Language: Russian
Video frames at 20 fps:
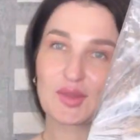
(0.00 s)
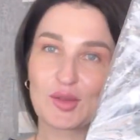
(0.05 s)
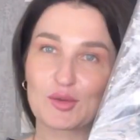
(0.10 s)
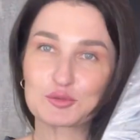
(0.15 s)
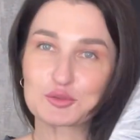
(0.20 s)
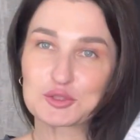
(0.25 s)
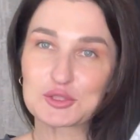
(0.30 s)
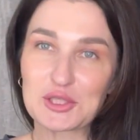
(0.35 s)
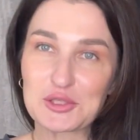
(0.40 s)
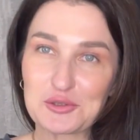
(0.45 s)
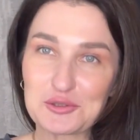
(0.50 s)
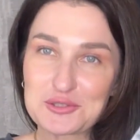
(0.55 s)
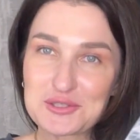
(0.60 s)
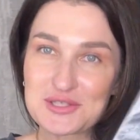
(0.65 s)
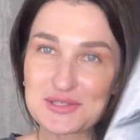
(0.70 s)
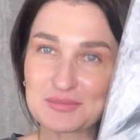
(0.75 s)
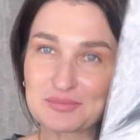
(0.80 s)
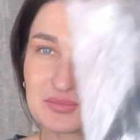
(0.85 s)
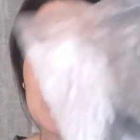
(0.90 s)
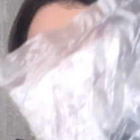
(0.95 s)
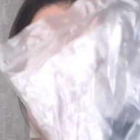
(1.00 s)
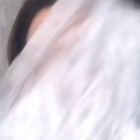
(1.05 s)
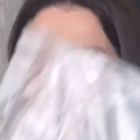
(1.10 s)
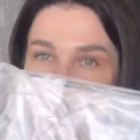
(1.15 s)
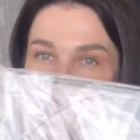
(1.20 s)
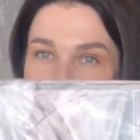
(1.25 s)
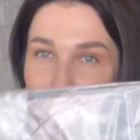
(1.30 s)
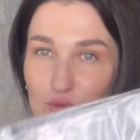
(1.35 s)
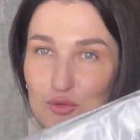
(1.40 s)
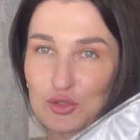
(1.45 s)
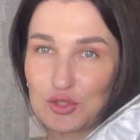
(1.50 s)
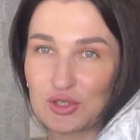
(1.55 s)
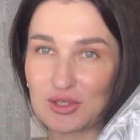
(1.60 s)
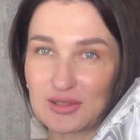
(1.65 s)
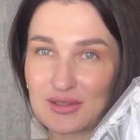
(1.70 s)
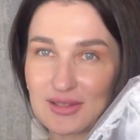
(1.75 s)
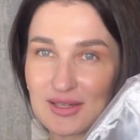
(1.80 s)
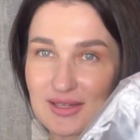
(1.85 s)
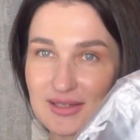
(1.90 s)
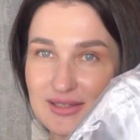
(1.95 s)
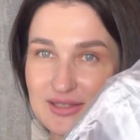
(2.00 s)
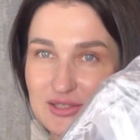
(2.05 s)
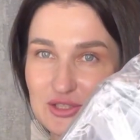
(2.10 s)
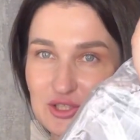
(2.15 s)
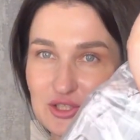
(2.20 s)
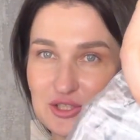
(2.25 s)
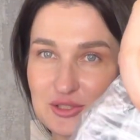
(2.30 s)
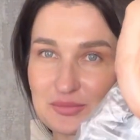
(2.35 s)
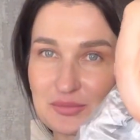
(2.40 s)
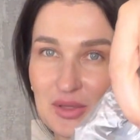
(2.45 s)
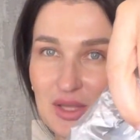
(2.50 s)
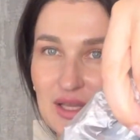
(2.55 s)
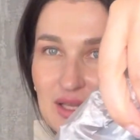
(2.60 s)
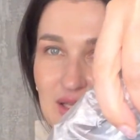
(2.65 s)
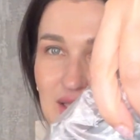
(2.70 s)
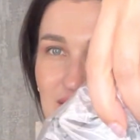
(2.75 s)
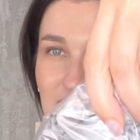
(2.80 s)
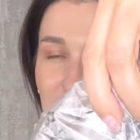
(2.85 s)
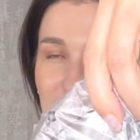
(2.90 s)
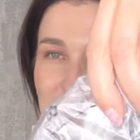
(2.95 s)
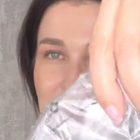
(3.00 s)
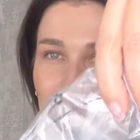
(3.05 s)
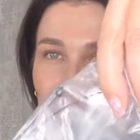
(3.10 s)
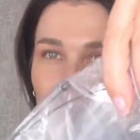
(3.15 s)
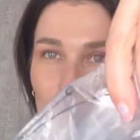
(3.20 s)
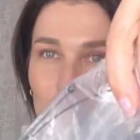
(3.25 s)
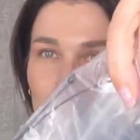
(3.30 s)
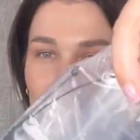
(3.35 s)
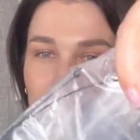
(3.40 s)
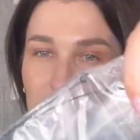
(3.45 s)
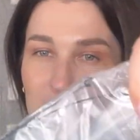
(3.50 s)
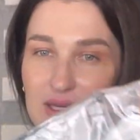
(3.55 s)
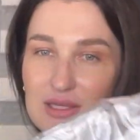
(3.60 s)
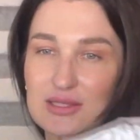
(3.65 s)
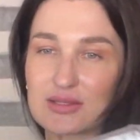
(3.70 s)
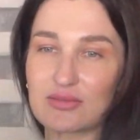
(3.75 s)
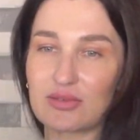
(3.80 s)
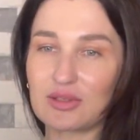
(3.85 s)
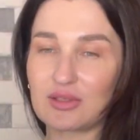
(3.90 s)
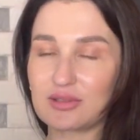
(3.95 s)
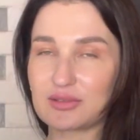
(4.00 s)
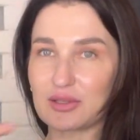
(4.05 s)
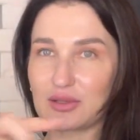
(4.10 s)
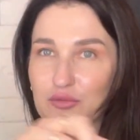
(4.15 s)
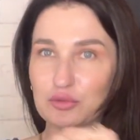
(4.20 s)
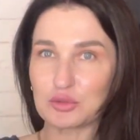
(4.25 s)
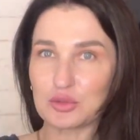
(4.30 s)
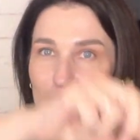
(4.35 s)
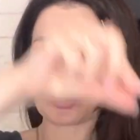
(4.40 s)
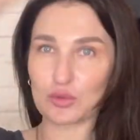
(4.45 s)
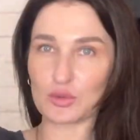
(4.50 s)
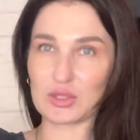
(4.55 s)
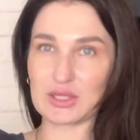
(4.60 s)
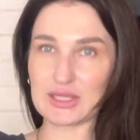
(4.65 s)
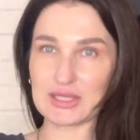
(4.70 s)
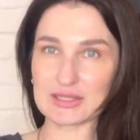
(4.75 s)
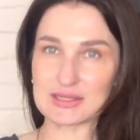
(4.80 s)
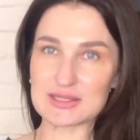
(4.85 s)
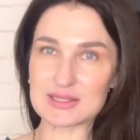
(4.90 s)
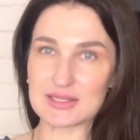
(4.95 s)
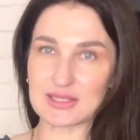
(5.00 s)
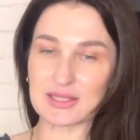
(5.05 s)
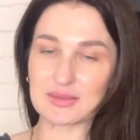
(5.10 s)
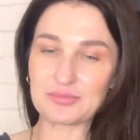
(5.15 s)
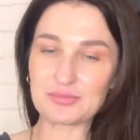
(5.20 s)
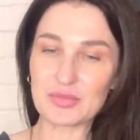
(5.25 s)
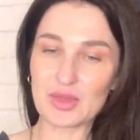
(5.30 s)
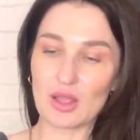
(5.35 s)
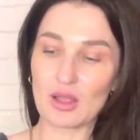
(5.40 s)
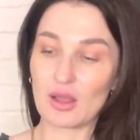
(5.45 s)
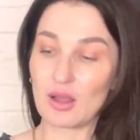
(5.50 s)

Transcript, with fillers: Узнаете? Игрушка для Ричи. Я такую показывала на вот такой леске.